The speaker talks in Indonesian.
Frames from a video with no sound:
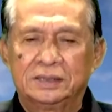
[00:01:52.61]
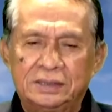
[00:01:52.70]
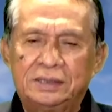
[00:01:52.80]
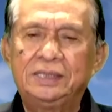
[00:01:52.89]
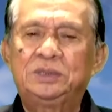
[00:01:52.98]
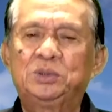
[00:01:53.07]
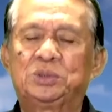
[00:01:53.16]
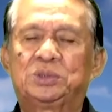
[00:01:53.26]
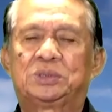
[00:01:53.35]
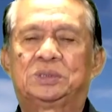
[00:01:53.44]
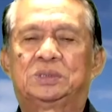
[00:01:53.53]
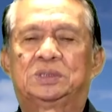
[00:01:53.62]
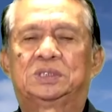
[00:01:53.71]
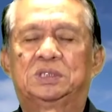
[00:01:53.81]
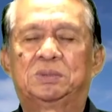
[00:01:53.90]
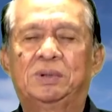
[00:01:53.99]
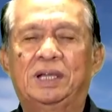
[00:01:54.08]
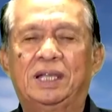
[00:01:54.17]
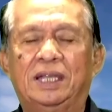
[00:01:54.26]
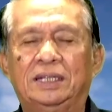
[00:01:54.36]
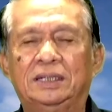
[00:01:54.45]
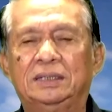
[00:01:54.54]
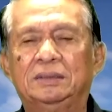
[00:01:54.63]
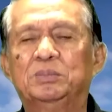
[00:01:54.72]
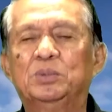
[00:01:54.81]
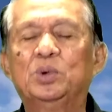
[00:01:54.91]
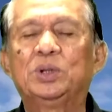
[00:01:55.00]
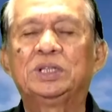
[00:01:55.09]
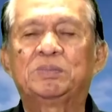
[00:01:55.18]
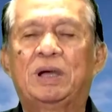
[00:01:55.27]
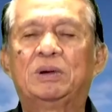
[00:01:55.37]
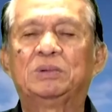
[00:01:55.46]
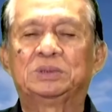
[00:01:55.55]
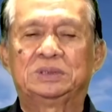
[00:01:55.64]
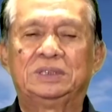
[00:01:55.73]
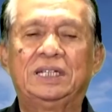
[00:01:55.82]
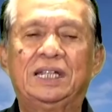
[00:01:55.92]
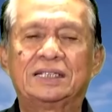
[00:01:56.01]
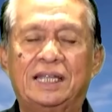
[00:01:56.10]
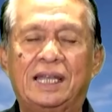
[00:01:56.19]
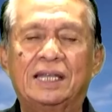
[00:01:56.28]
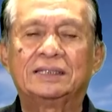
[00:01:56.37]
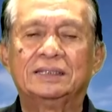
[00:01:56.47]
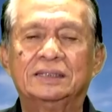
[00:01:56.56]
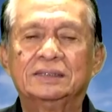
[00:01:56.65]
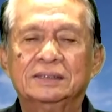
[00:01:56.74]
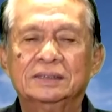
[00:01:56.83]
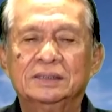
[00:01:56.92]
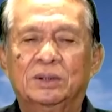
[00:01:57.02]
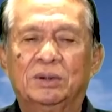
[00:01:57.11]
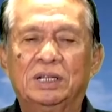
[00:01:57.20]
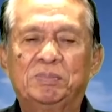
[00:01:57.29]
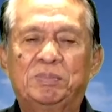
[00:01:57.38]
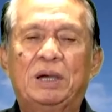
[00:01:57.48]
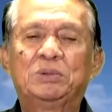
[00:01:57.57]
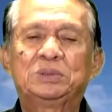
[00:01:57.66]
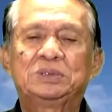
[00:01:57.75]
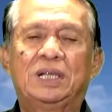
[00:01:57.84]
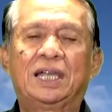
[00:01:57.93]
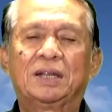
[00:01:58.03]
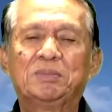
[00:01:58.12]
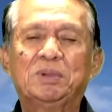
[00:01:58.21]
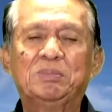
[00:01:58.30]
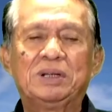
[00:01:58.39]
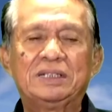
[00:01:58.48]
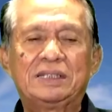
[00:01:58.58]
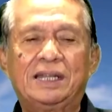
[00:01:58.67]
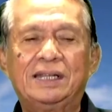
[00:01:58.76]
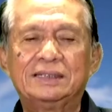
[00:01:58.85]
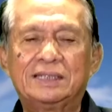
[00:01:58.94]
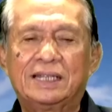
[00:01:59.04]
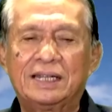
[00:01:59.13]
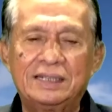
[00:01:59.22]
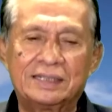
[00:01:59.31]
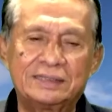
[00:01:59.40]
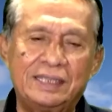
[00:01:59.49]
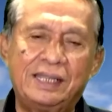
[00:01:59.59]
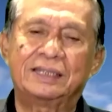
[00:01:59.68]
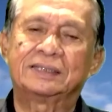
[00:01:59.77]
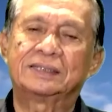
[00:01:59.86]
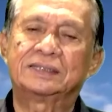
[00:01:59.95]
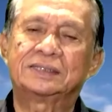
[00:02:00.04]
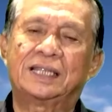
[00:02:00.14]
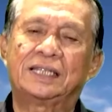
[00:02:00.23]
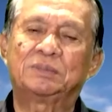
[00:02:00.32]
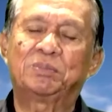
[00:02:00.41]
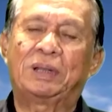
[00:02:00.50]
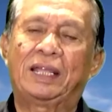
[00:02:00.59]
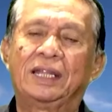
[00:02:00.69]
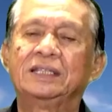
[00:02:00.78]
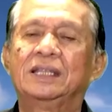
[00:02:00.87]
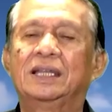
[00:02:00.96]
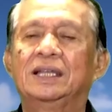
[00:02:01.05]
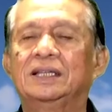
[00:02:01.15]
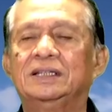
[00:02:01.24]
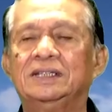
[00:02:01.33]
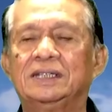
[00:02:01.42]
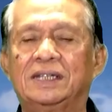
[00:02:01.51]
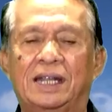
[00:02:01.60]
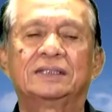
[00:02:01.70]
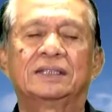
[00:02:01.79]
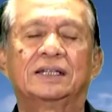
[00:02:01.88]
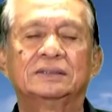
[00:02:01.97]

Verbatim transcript: Titus sebagai murid Paulus dinasehati oleh Paulus agar memberitakan ajaran yang sehat saat pelayanannya di kereta.